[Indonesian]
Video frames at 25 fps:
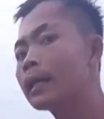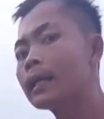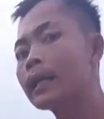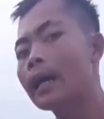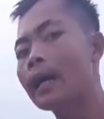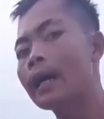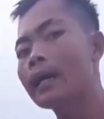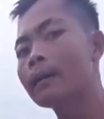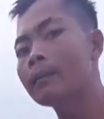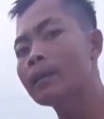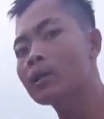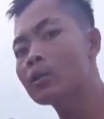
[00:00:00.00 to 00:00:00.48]

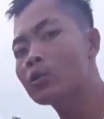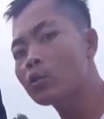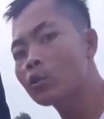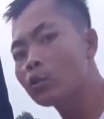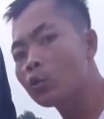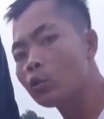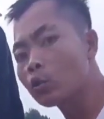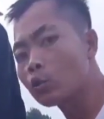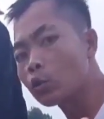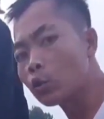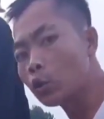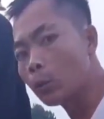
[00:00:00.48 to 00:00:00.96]
Kita kan masuk
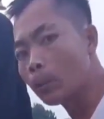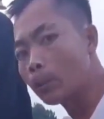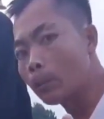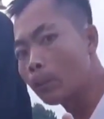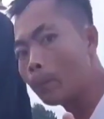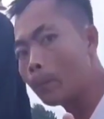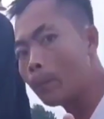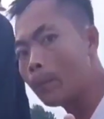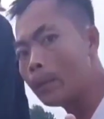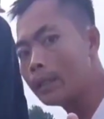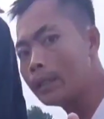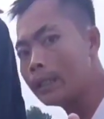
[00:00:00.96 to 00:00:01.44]
YouTube
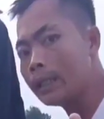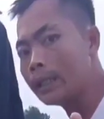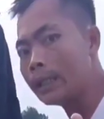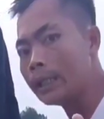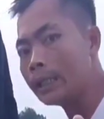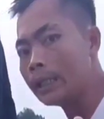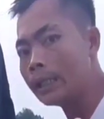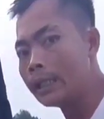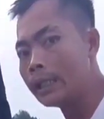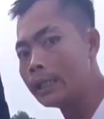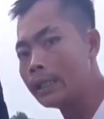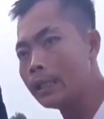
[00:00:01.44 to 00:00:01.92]

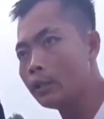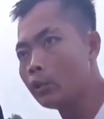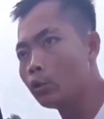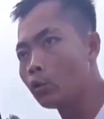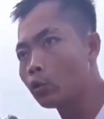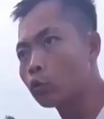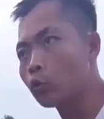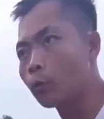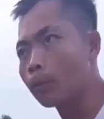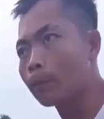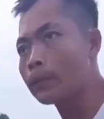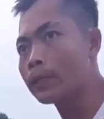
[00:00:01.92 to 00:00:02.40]
di
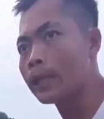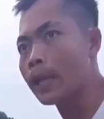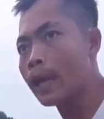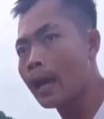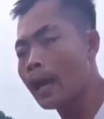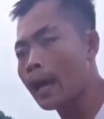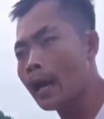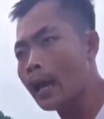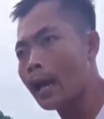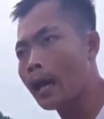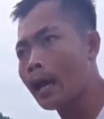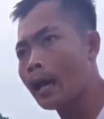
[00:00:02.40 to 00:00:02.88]

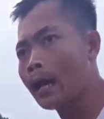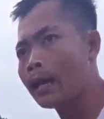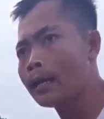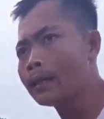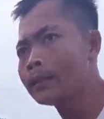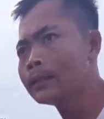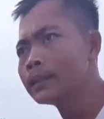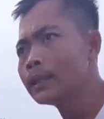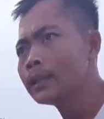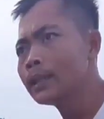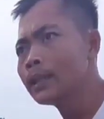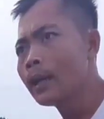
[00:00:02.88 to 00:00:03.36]
YouTube-nya
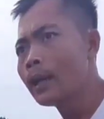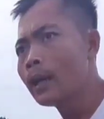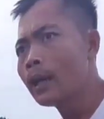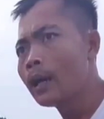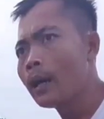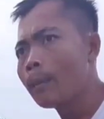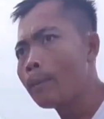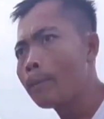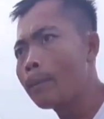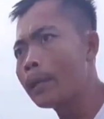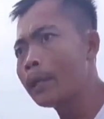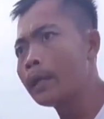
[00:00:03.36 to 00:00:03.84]

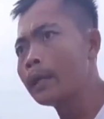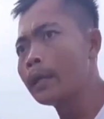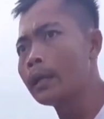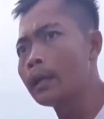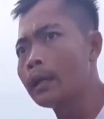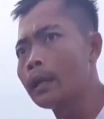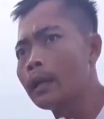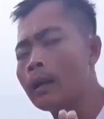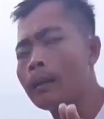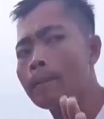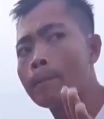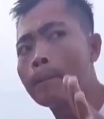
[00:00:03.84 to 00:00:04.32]

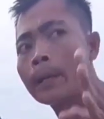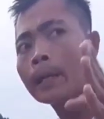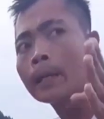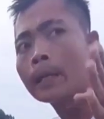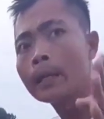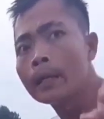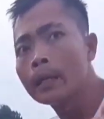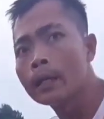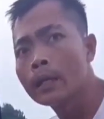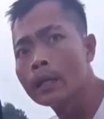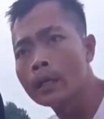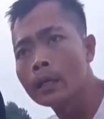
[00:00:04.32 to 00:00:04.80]
pen,
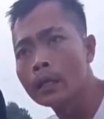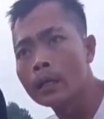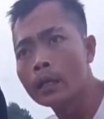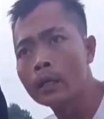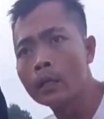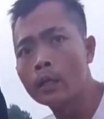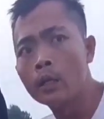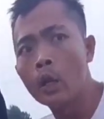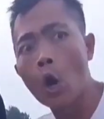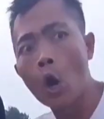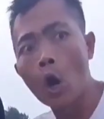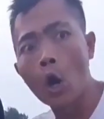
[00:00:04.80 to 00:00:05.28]

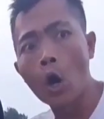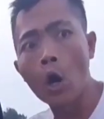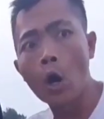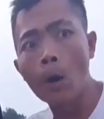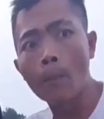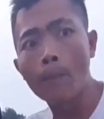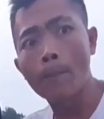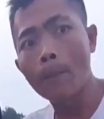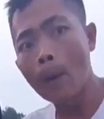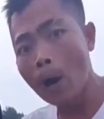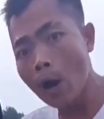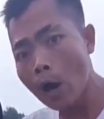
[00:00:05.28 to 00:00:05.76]

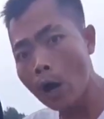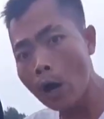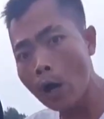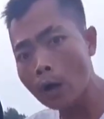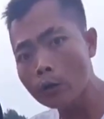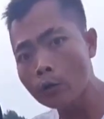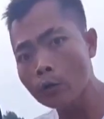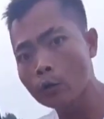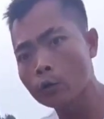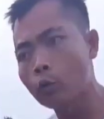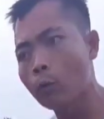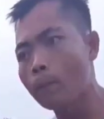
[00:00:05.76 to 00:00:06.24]

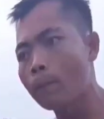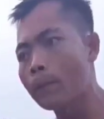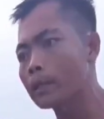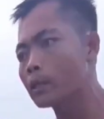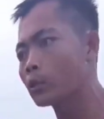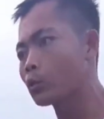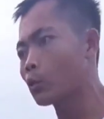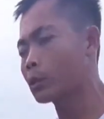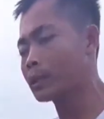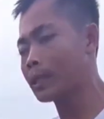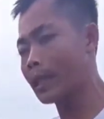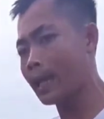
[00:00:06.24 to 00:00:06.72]
pendopo youtuber
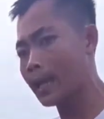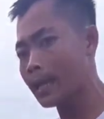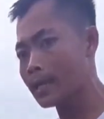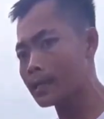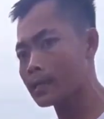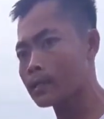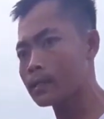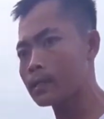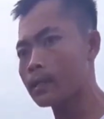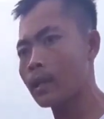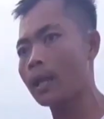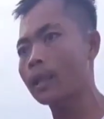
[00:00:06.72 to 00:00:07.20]

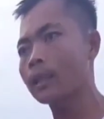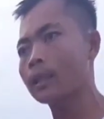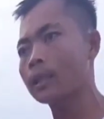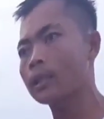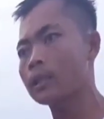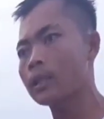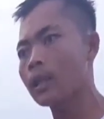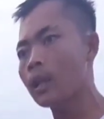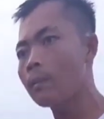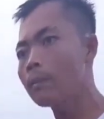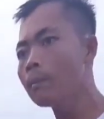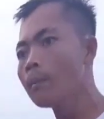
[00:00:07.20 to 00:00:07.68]
sukses
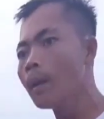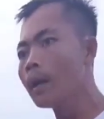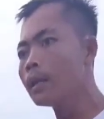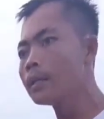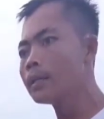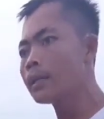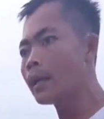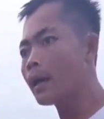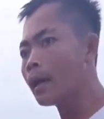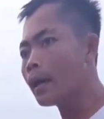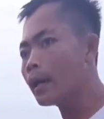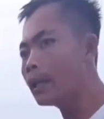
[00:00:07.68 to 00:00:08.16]
nantinya
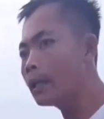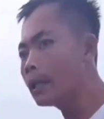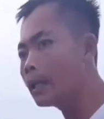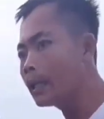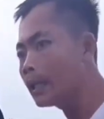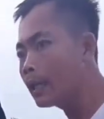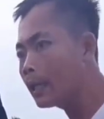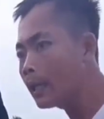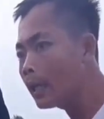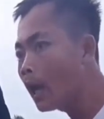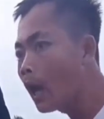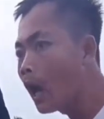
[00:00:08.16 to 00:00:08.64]
mbaknya
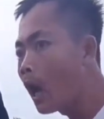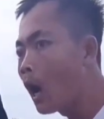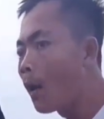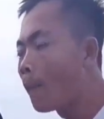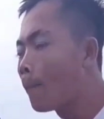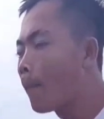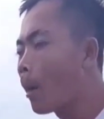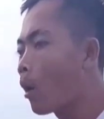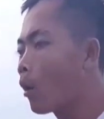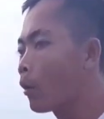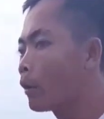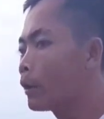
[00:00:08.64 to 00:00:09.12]
ini
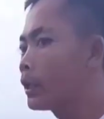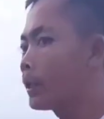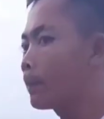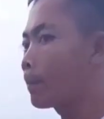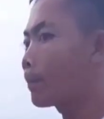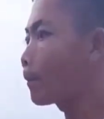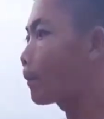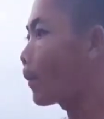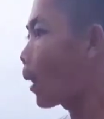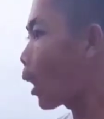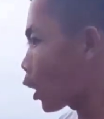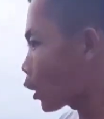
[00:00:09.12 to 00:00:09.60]
mau di
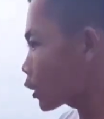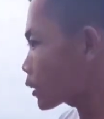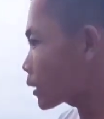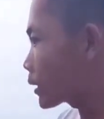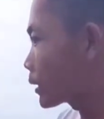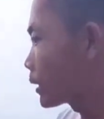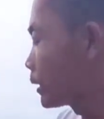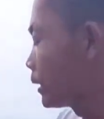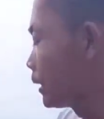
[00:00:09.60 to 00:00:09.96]
post